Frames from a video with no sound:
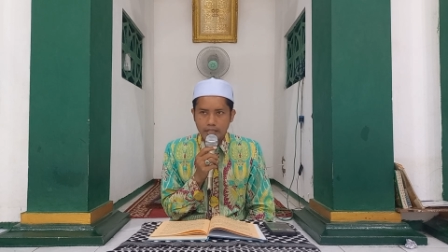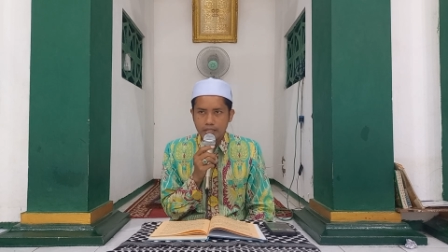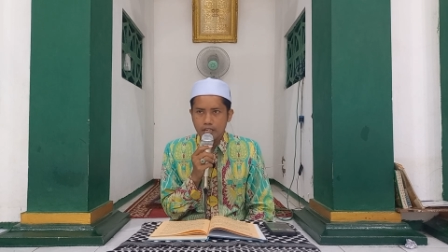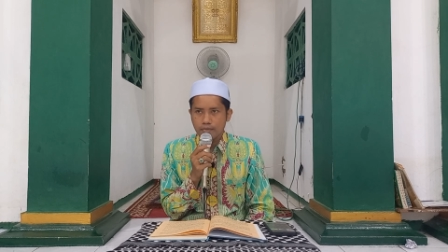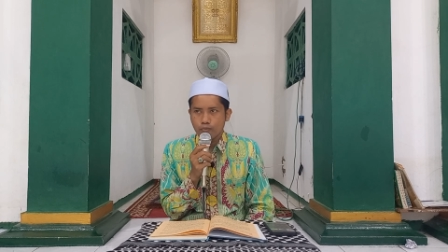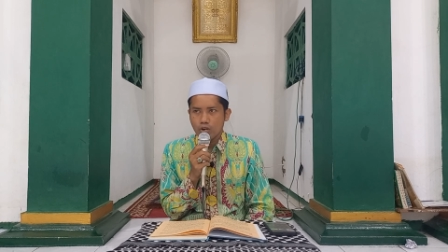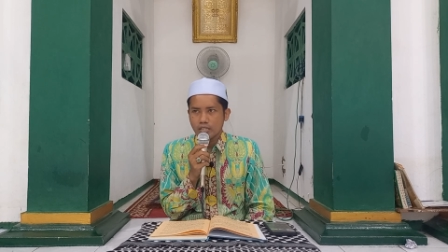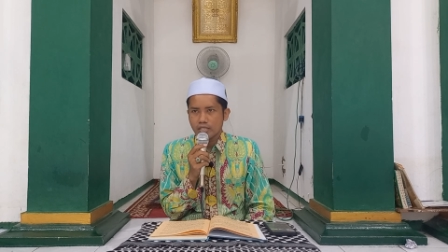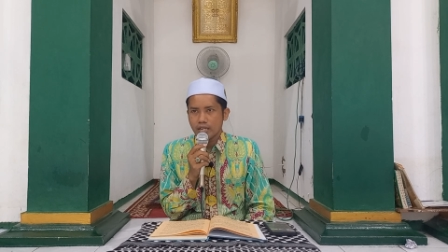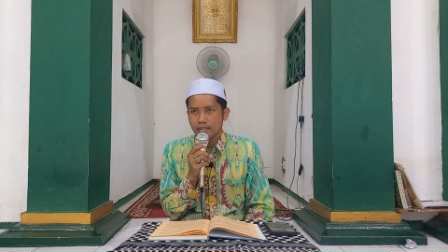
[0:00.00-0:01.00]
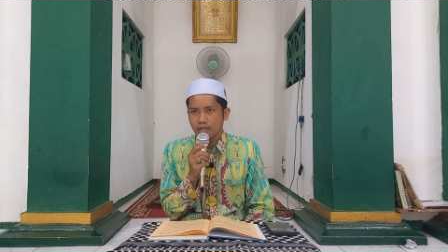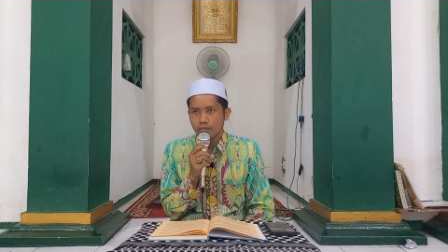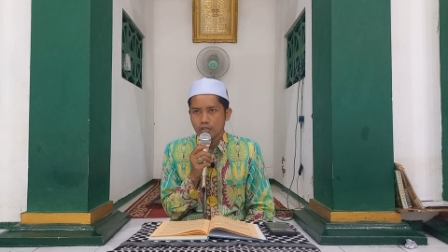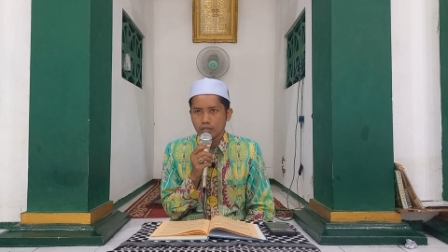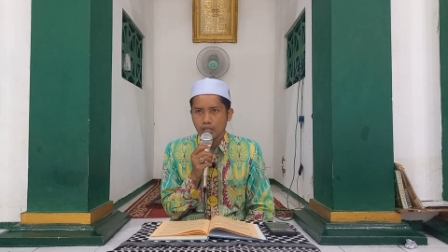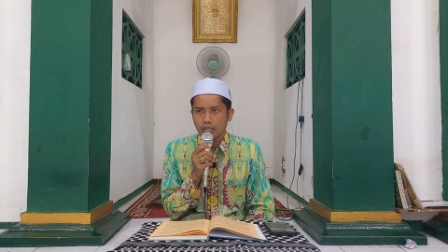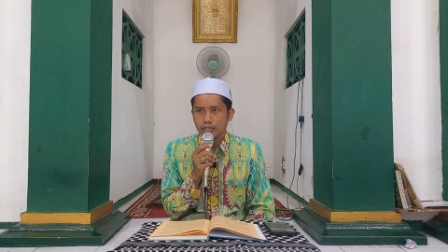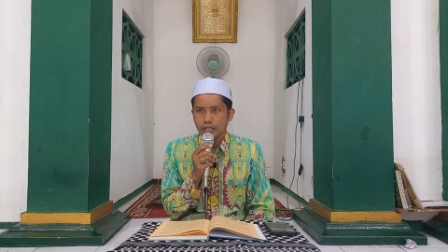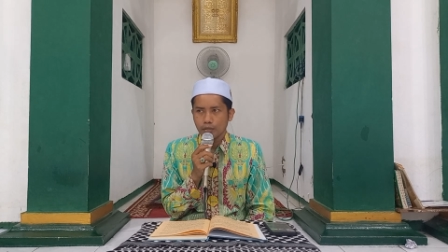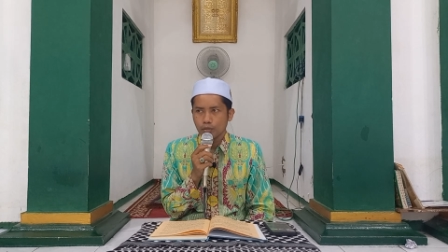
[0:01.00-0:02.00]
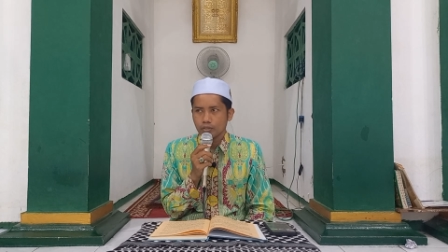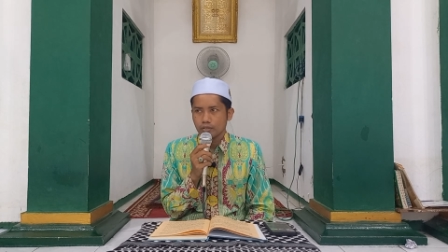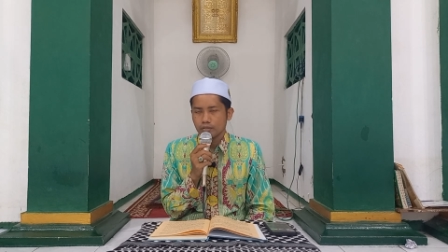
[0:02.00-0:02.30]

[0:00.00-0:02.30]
dia puasa Nabi Allah Daud.